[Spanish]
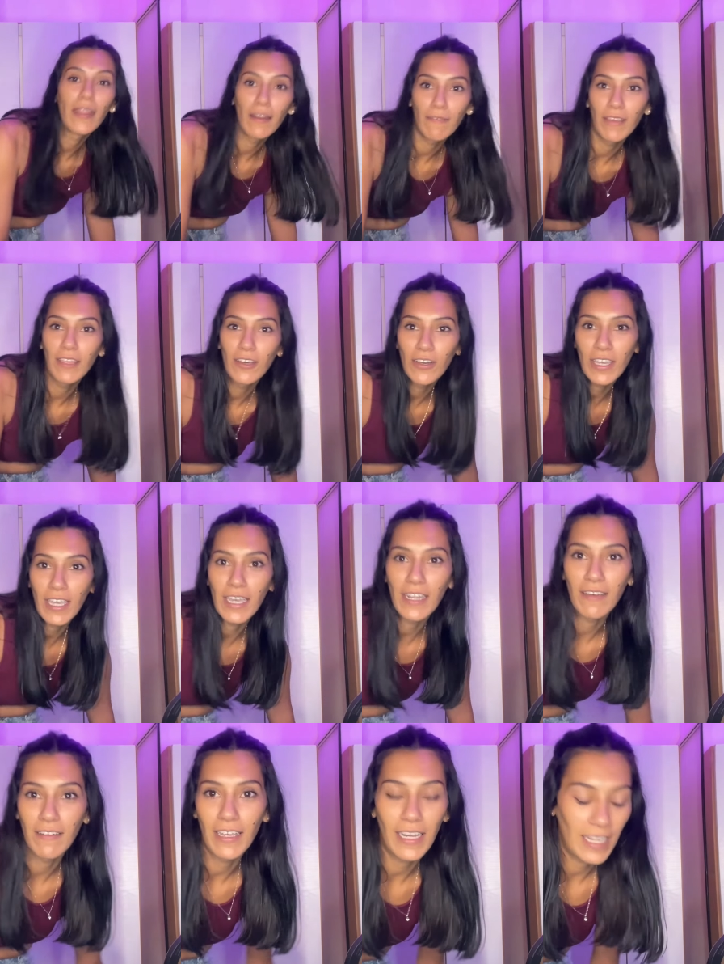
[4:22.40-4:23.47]
el video que
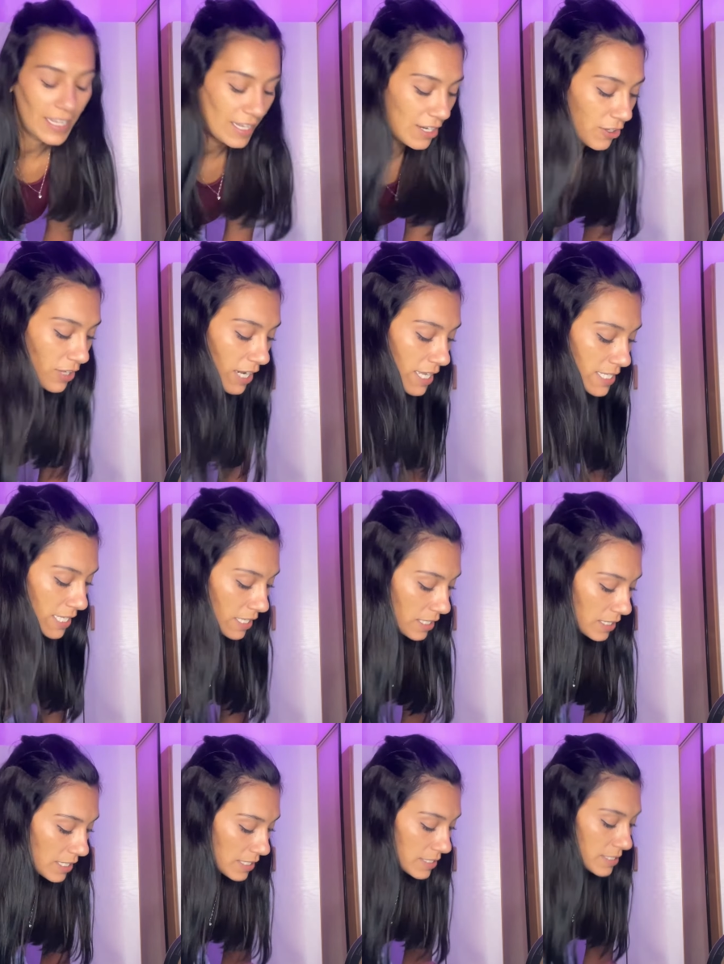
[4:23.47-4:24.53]
grabé eh, lo de las
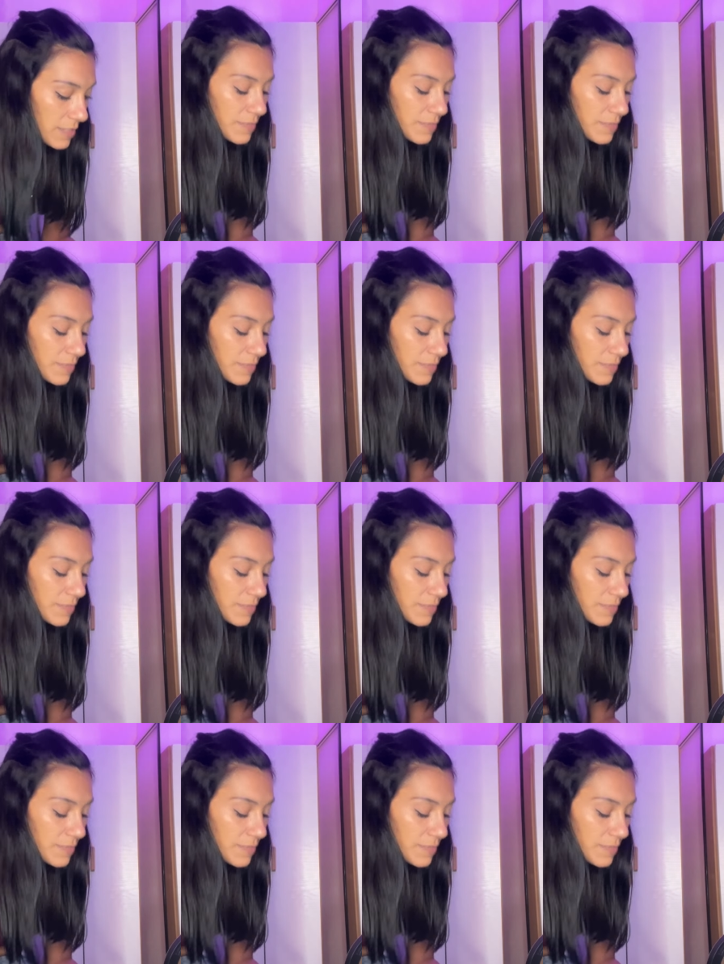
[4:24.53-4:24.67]
cejitas.